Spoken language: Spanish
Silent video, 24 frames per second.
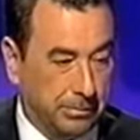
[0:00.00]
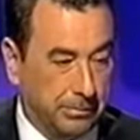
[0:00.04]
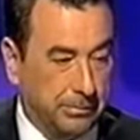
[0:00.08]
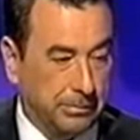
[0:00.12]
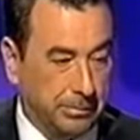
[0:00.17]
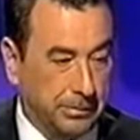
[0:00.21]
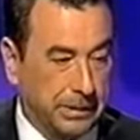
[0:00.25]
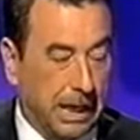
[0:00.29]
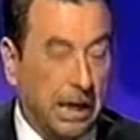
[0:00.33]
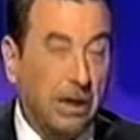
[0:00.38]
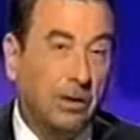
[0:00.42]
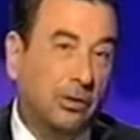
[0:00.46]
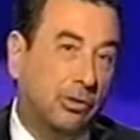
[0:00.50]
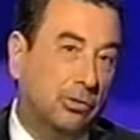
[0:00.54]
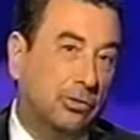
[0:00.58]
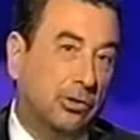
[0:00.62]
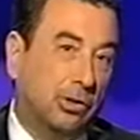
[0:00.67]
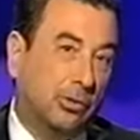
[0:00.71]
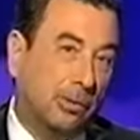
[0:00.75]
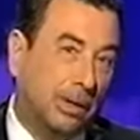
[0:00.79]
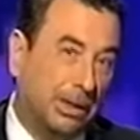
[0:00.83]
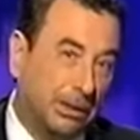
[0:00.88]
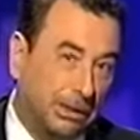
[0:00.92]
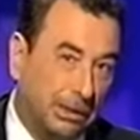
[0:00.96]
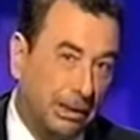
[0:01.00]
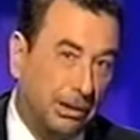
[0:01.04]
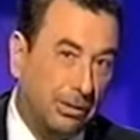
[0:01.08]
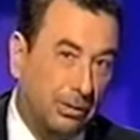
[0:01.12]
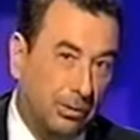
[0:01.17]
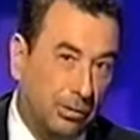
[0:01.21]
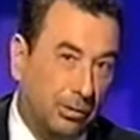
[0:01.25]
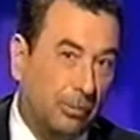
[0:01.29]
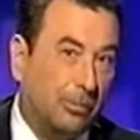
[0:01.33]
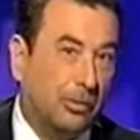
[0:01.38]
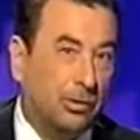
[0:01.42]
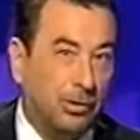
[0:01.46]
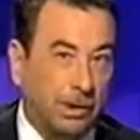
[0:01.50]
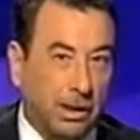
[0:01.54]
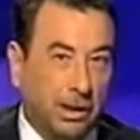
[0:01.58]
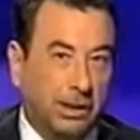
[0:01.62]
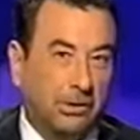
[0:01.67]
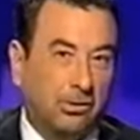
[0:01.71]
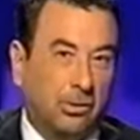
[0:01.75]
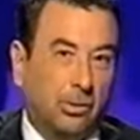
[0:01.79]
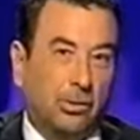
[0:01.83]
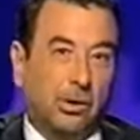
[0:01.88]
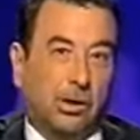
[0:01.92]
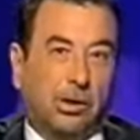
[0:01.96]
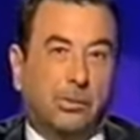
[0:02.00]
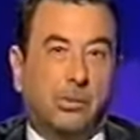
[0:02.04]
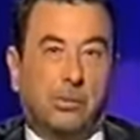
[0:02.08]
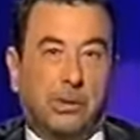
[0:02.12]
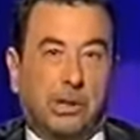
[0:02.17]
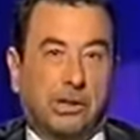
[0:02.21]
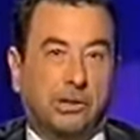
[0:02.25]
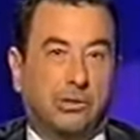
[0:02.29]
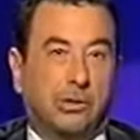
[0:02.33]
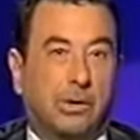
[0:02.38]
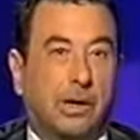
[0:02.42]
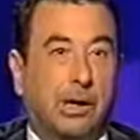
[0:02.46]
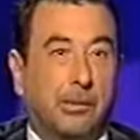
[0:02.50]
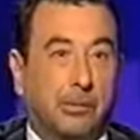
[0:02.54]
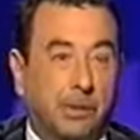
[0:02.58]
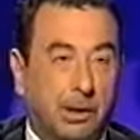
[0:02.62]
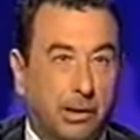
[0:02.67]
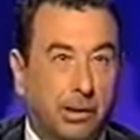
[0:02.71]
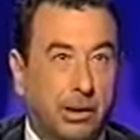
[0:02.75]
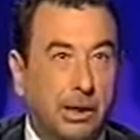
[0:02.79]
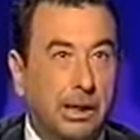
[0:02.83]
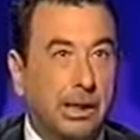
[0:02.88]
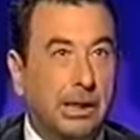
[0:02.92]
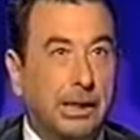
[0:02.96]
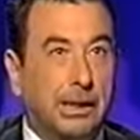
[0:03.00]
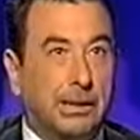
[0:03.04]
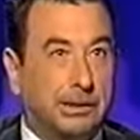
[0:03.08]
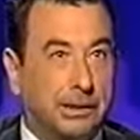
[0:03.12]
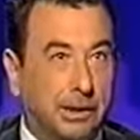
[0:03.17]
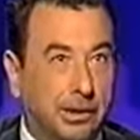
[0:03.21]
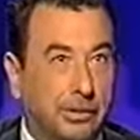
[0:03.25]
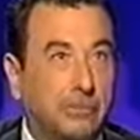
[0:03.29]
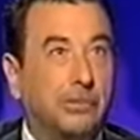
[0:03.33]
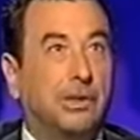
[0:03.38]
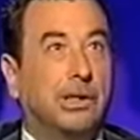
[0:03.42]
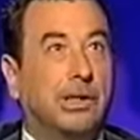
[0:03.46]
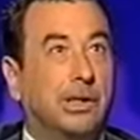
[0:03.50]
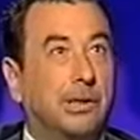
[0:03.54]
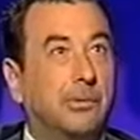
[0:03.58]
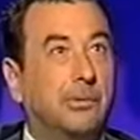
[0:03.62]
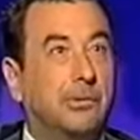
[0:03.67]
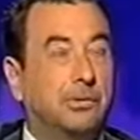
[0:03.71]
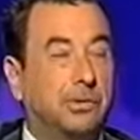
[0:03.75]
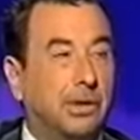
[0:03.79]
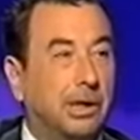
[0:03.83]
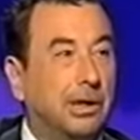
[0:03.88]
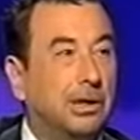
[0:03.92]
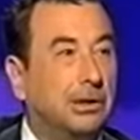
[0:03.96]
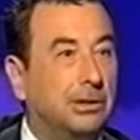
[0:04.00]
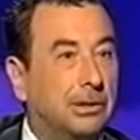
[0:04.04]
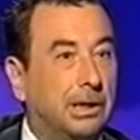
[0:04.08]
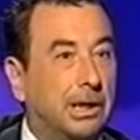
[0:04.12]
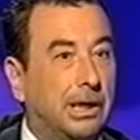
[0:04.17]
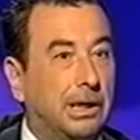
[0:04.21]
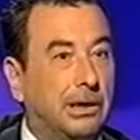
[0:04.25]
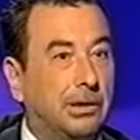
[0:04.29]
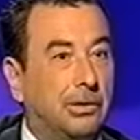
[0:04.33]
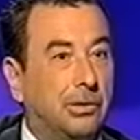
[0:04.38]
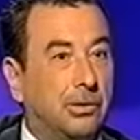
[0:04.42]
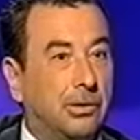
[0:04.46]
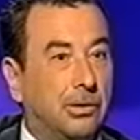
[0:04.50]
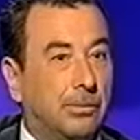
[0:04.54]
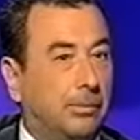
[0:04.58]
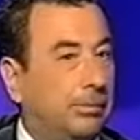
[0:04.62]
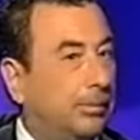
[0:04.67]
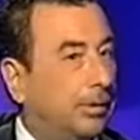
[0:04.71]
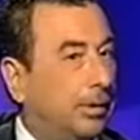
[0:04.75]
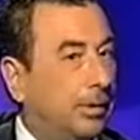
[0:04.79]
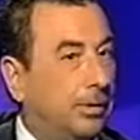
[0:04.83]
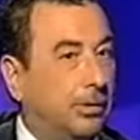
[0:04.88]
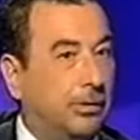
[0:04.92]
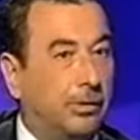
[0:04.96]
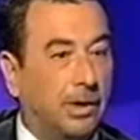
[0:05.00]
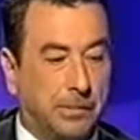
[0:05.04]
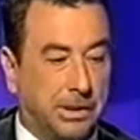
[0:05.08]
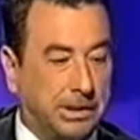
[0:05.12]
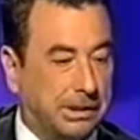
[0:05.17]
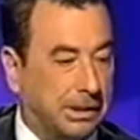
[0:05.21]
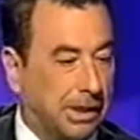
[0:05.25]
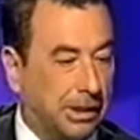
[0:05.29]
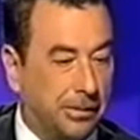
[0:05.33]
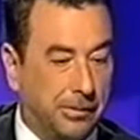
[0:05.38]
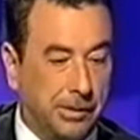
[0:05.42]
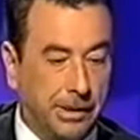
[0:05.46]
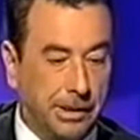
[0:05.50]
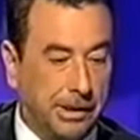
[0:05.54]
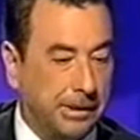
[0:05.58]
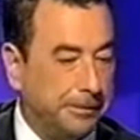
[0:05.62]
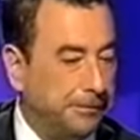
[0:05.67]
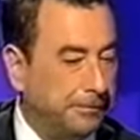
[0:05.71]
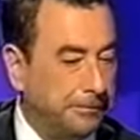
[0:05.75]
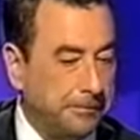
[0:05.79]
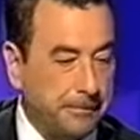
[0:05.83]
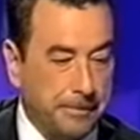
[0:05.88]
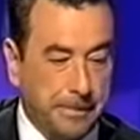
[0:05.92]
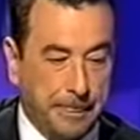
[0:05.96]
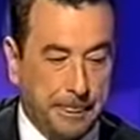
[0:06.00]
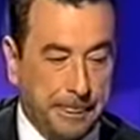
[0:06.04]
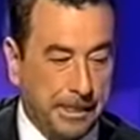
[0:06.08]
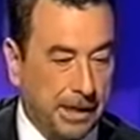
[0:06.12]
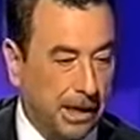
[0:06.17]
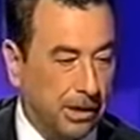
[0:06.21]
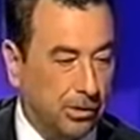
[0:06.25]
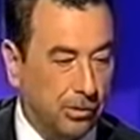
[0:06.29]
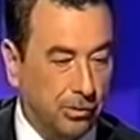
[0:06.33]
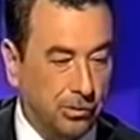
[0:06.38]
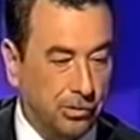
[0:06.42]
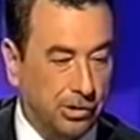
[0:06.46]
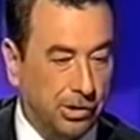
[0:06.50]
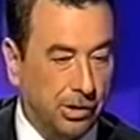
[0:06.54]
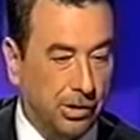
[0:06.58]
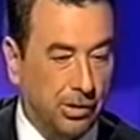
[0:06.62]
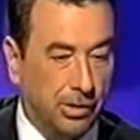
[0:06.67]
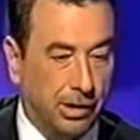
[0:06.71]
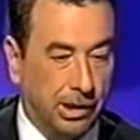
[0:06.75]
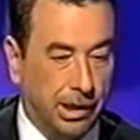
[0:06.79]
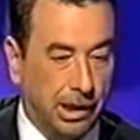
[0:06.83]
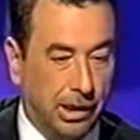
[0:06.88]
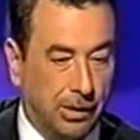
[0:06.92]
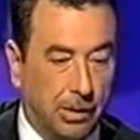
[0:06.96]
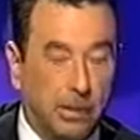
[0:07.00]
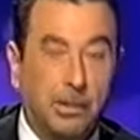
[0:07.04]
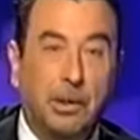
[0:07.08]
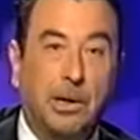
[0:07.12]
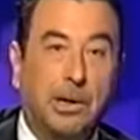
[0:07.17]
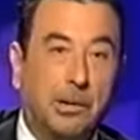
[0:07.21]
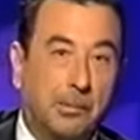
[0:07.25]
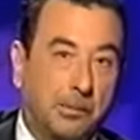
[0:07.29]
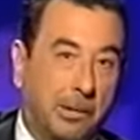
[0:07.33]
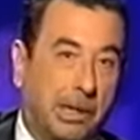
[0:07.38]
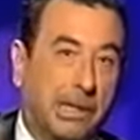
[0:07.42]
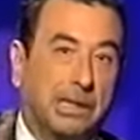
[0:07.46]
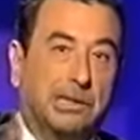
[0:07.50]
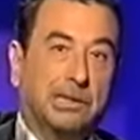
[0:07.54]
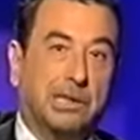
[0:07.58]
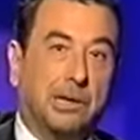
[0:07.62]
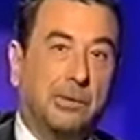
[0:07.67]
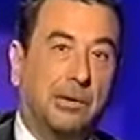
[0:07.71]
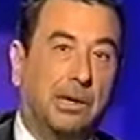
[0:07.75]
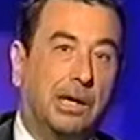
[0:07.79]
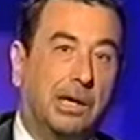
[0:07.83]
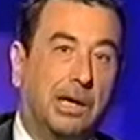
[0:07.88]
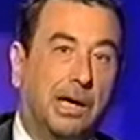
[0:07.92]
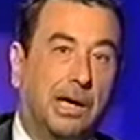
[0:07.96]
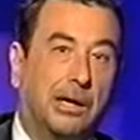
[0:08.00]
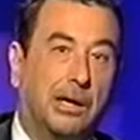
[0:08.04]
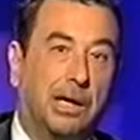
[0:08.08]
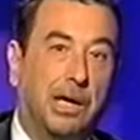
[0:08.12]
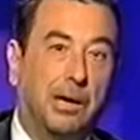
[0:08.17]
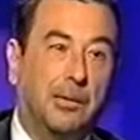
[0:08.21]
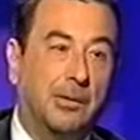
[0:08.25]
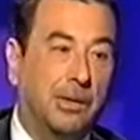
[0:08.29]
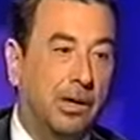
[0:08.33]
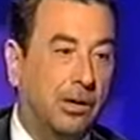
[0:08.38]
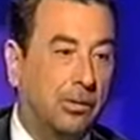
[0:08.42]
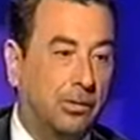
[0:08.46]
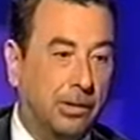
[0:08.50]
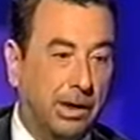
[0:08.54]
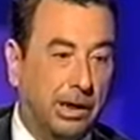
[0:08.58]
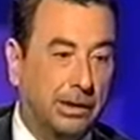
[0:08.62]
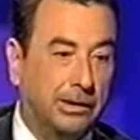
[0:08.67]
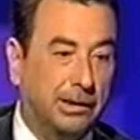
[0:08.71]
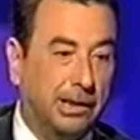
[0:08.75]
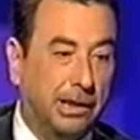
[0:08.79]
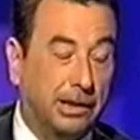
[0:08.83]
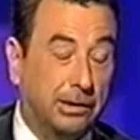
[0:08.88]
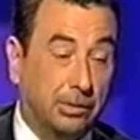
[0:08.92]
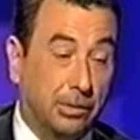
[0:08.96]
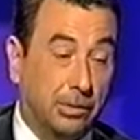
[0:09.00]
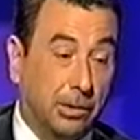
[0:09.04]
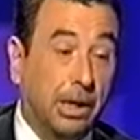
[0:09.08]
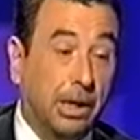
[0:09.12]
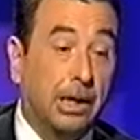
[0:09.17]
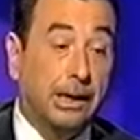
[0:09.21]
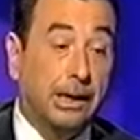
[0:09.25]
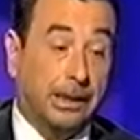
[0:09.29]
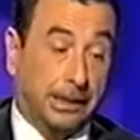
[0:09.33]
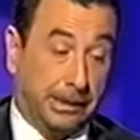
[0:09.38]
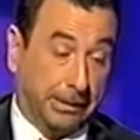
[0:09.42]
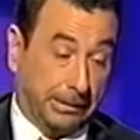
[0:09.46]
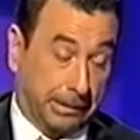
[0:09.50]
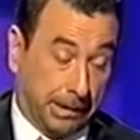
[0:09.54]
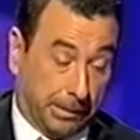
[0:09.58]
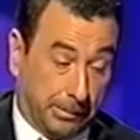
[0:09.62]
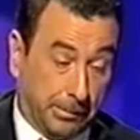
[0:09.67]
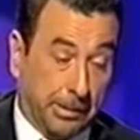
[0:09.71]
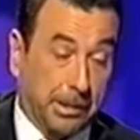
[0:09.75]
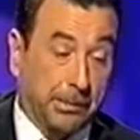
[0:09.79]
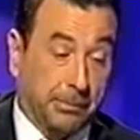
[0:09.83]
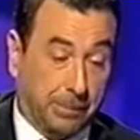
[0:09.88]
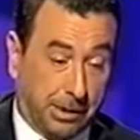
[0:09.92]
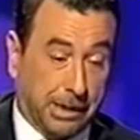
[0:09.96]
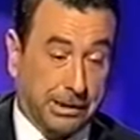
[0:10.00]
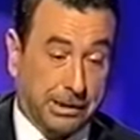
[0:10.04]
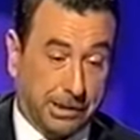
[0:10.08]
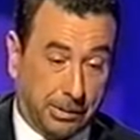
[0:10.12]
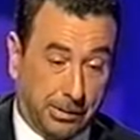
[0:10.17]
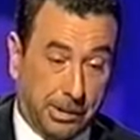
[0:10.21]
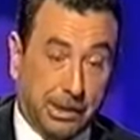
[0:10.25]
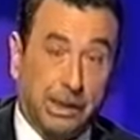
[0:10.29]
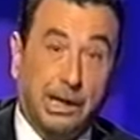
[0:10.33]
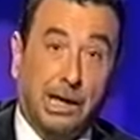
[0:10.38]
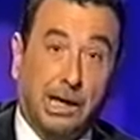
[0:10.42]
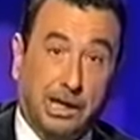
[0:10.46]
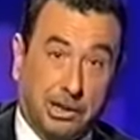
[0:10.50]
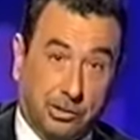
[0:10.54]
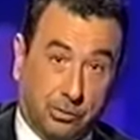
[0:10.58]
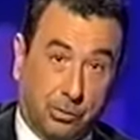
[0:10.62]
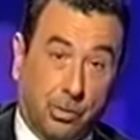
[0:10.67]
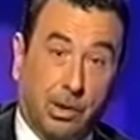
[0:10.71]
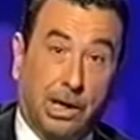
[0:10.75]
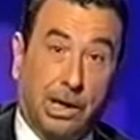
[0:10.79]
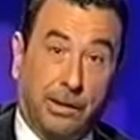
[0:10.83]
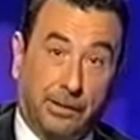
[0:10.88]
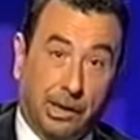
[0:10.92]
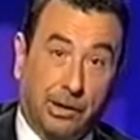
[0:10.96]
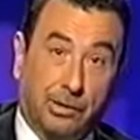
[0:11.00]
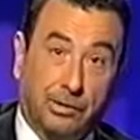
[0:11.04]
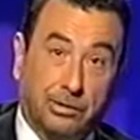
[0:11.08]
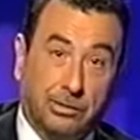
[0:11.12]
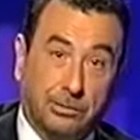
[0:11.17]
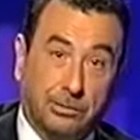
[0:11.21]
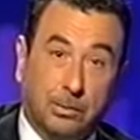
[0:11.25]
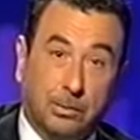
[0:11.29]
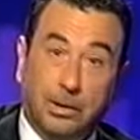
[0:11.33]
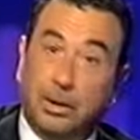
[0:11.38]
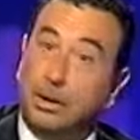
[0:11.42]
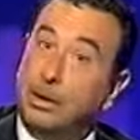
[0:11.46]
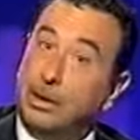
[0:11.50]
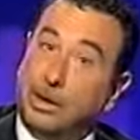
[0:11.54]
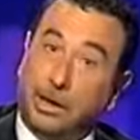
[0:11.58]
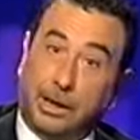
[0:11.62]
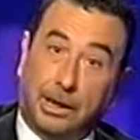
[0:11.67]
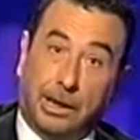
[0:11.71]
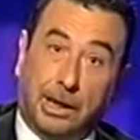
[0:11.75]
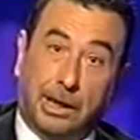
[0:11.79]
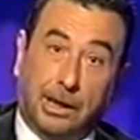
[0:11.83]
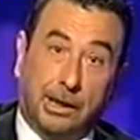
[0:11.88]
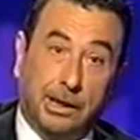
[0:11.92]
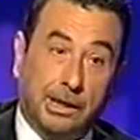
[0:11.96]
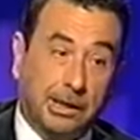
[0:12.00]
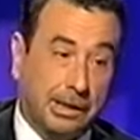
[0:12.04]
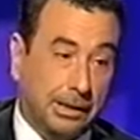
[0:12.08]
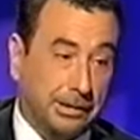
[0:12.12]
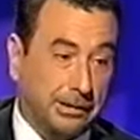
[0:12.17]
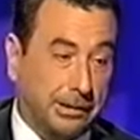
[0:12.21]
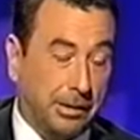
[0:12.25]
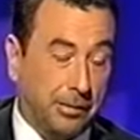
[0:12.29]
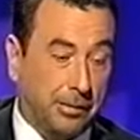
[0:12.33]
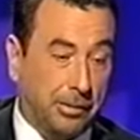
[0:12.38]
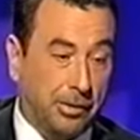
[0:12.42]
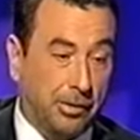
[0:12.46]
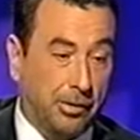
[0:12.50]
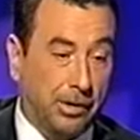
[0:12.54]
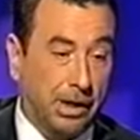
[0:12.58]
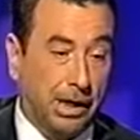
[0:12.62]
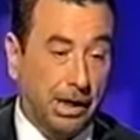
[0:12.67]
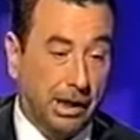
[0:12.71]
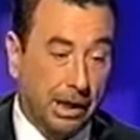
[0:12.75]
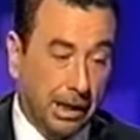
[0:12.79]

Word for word: tan controvertido como director y como persona, pero si nos ceñimos en director, no hay más que ver el cuchillo en el agua para saber que ahí había un gran director y también para saber que la escuela de Lot era excepcional.